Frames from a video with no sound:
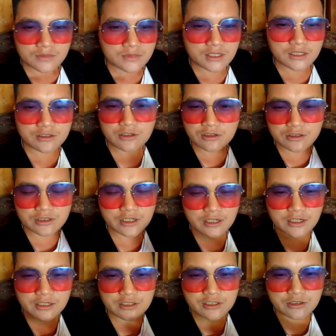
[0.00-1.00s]
Nè cho chế
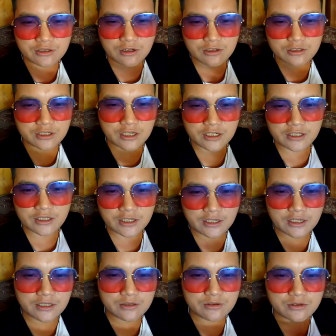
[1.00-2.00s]
nè chỉ cho chế chế
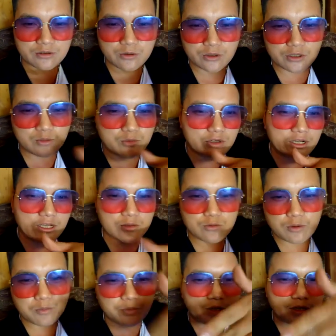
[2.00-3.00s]
nè lùi giống muốn nè
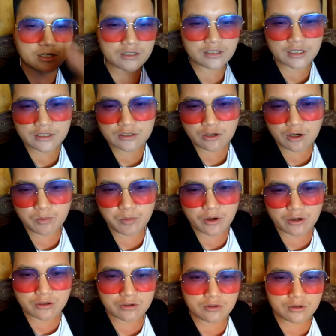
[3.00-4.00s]
uôn phe chế thọc
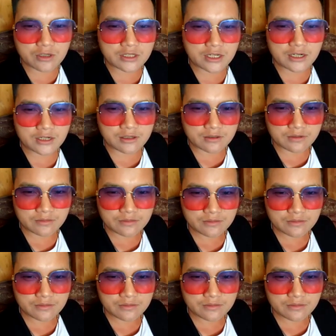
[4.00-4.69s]
phỏ luôn nè này,